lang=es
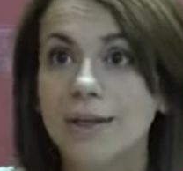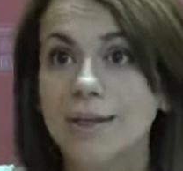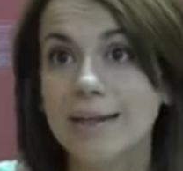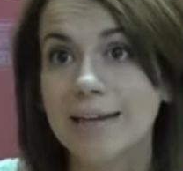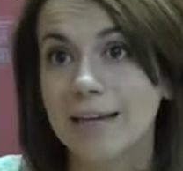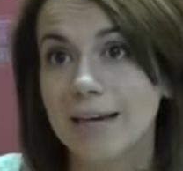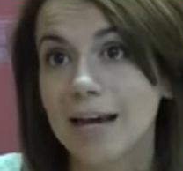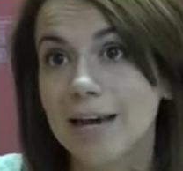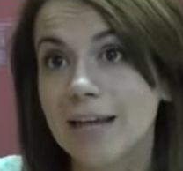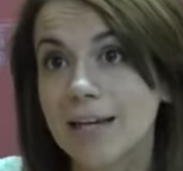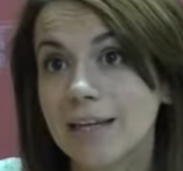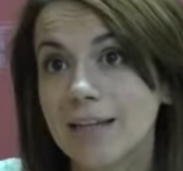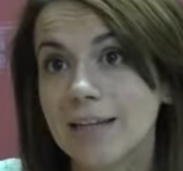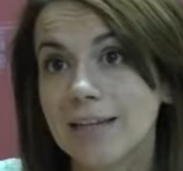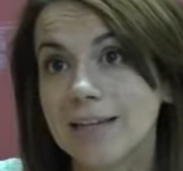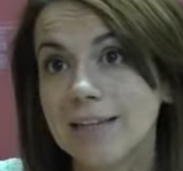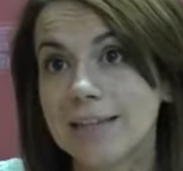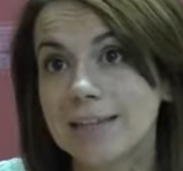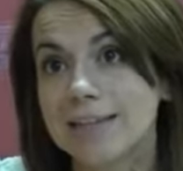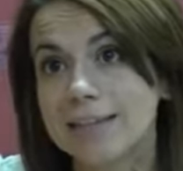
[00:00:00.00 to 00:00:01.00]
que
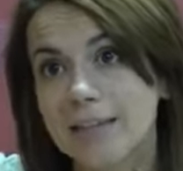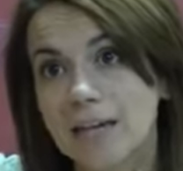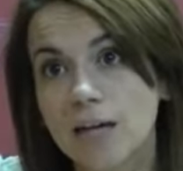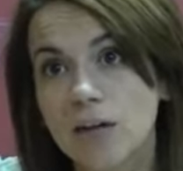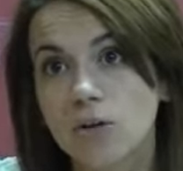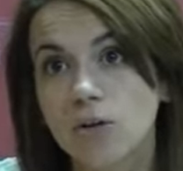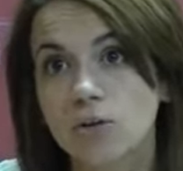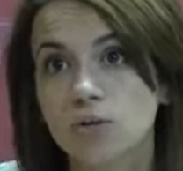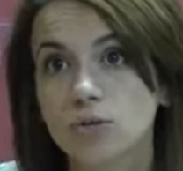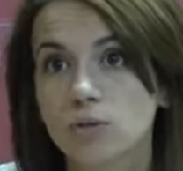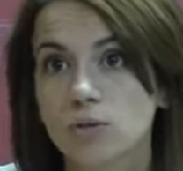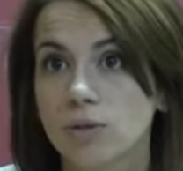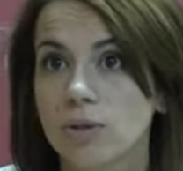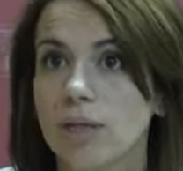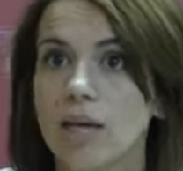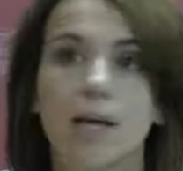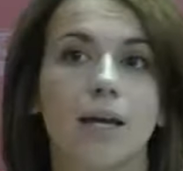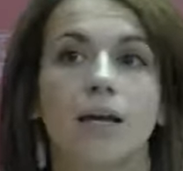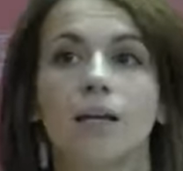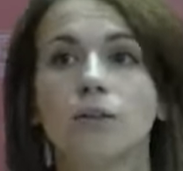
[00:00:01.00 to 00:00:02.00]
ha quitado
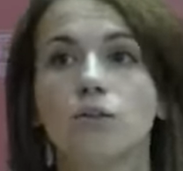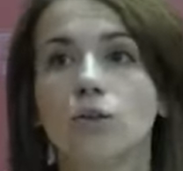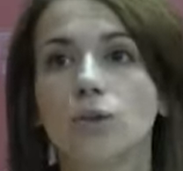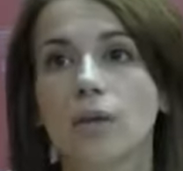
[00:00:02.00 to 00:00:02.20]
toda,